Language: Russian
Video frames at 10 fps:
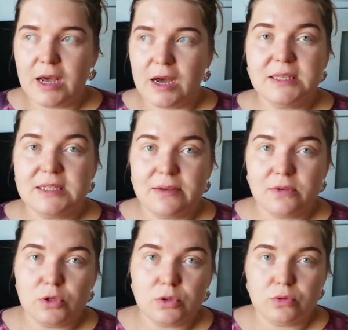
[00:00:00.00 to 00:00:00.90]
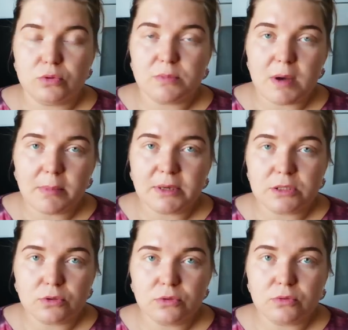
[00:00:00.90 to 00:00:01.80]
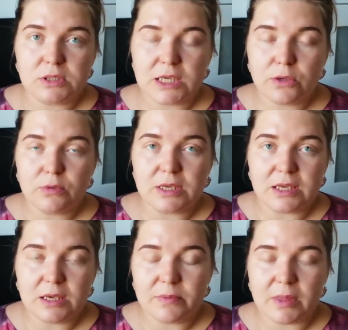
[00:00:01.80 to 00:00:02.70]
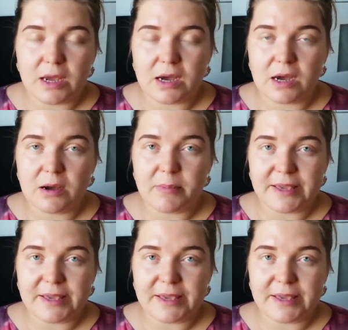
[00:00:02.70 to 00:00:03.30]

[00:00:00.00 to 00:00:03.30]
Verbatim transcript: Мы оставили Соню с мамой, Соню, Сеню и э,